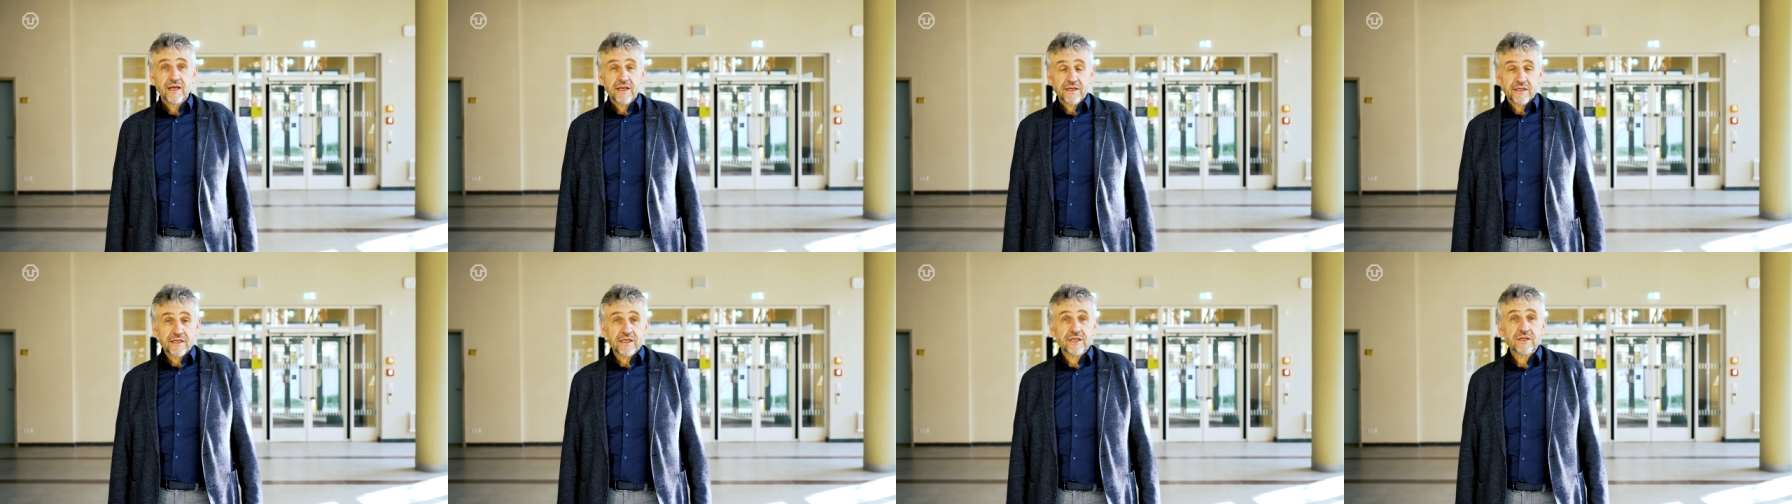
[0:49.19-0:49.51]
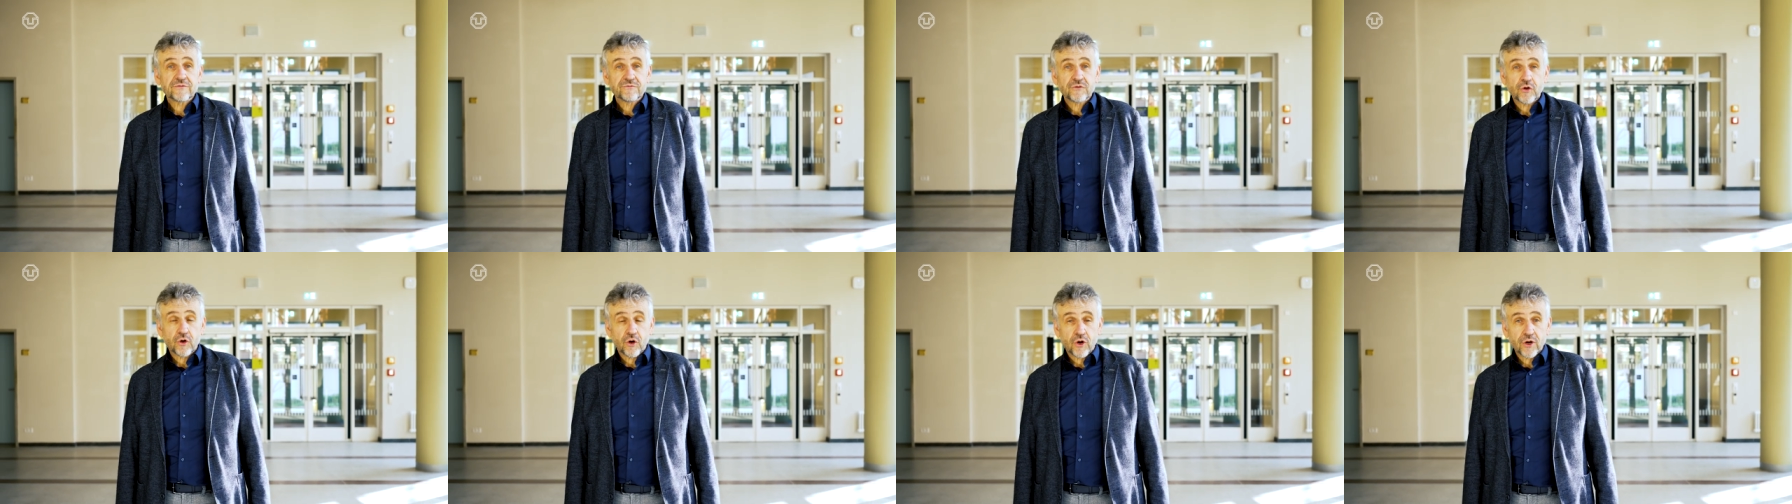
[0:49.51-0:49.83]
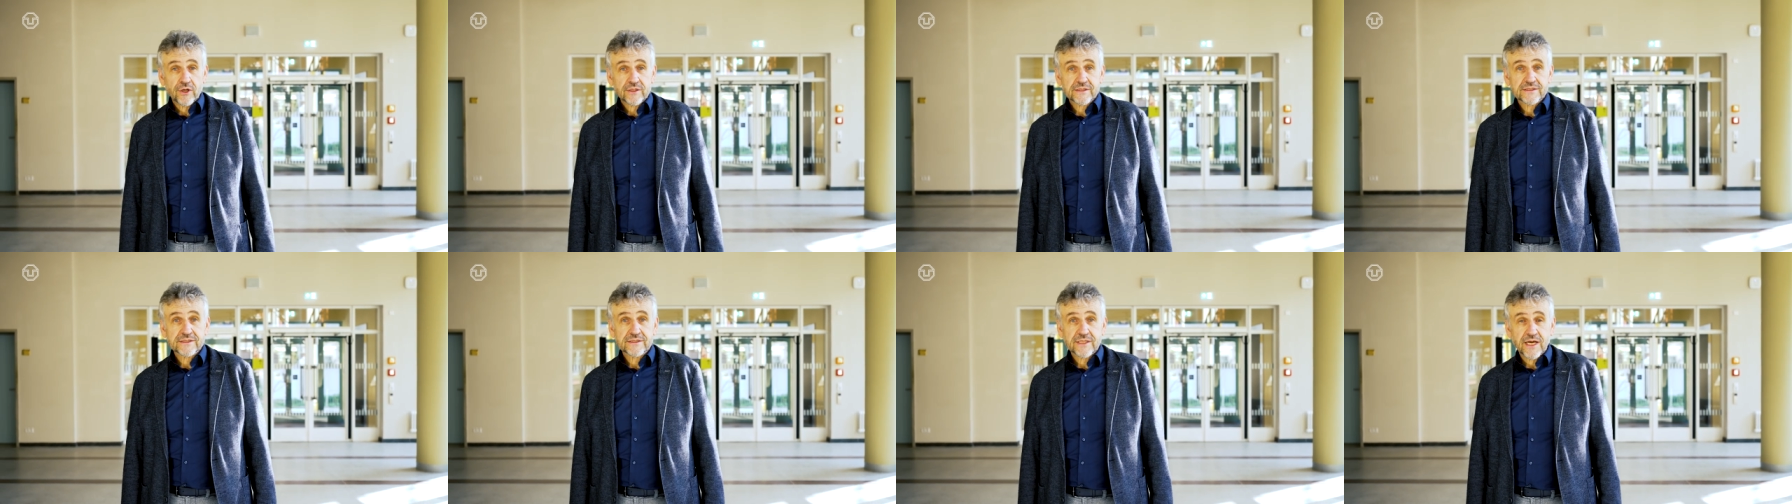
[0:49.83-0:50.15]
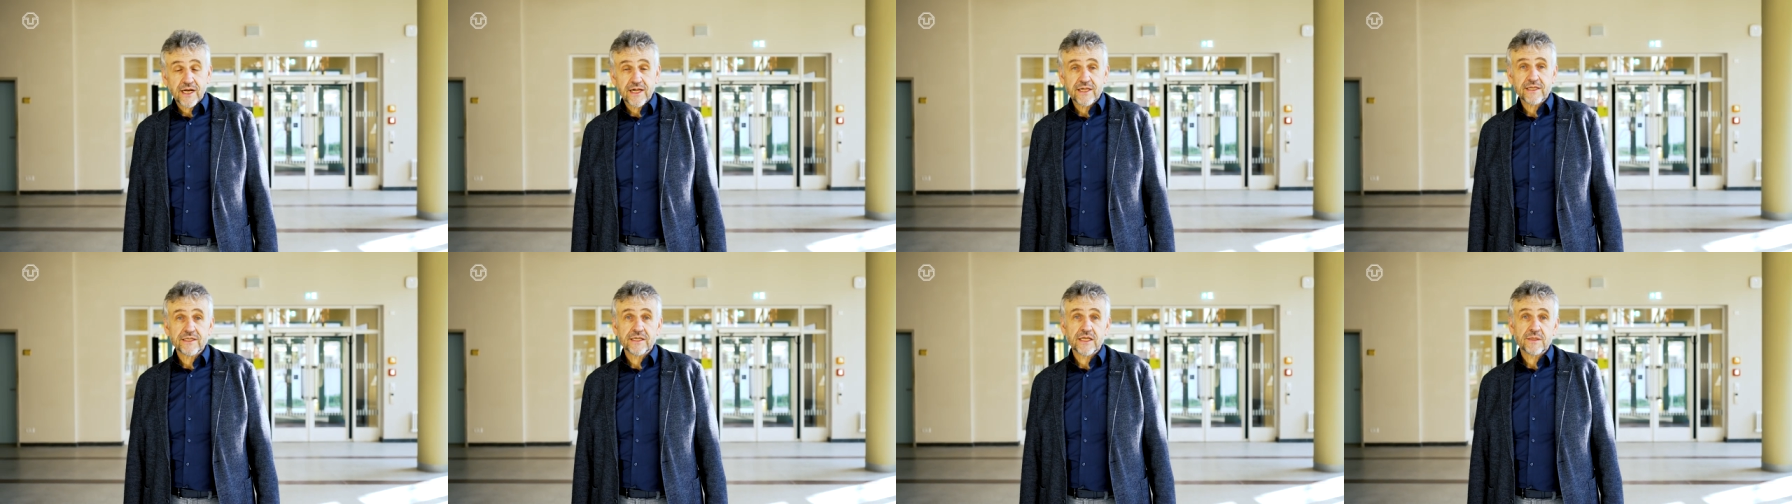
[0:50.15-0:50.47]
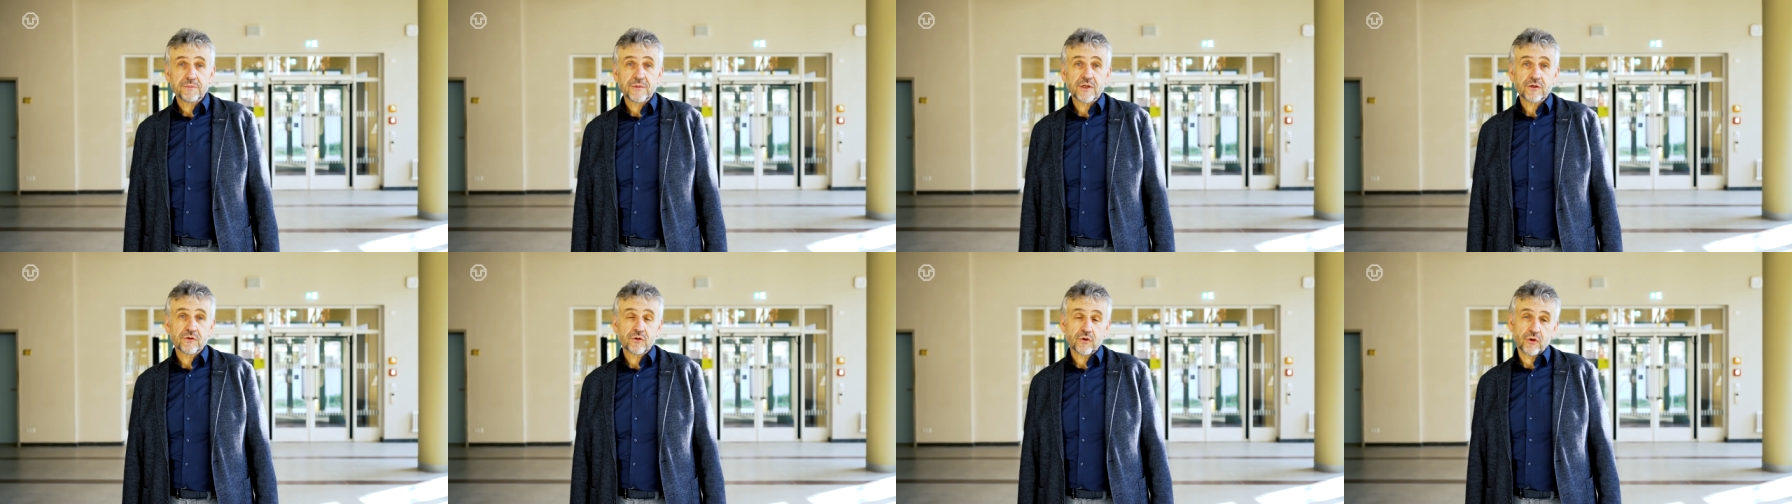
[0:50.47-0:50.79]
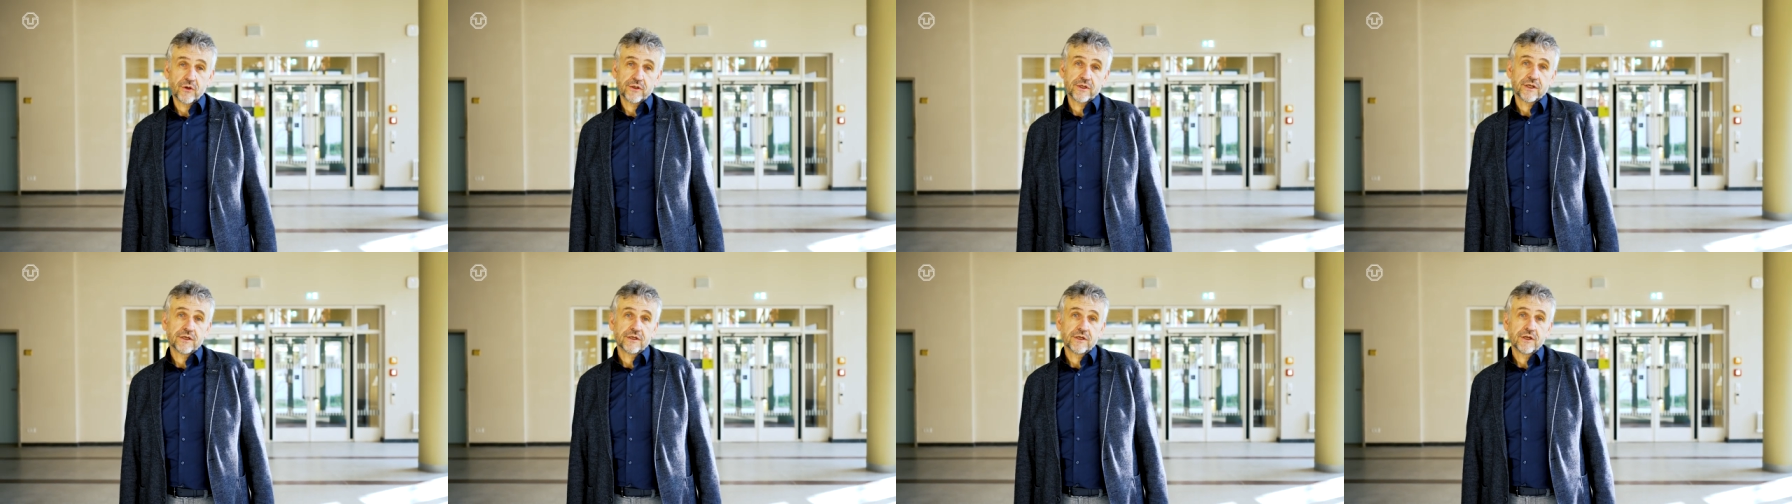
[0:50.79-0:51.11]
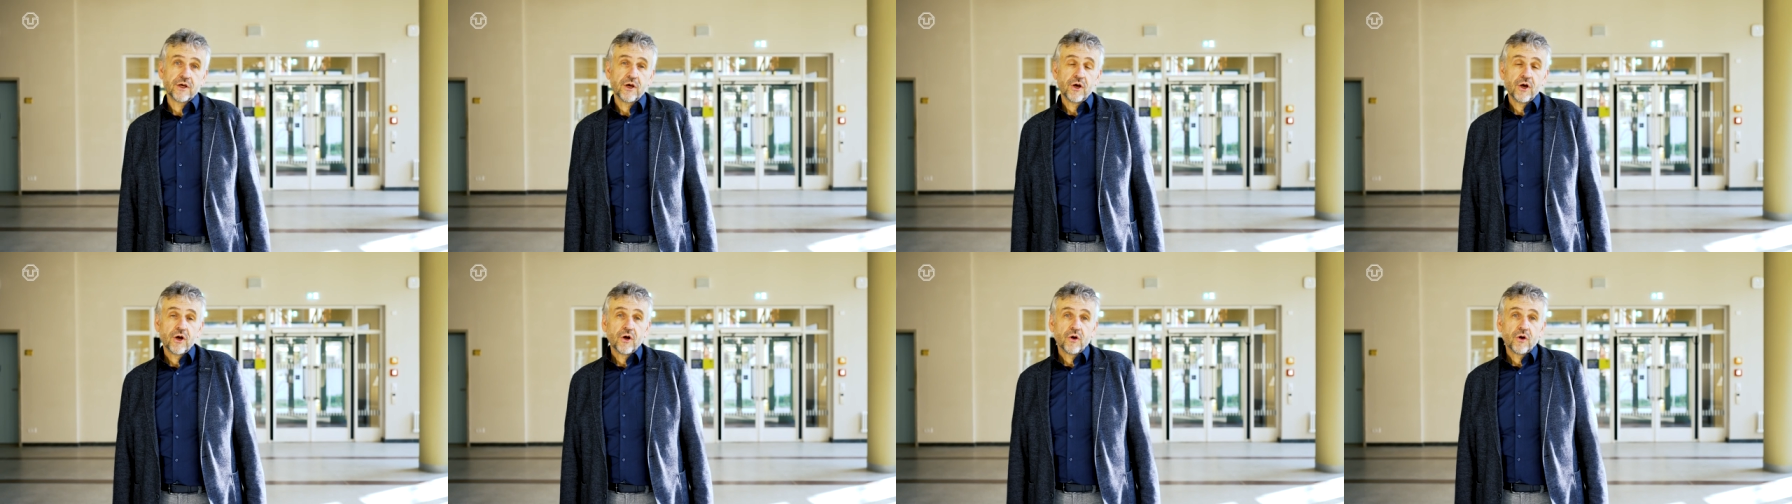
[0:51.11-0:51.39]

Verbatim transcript: nicht vor Ort teilnehmen können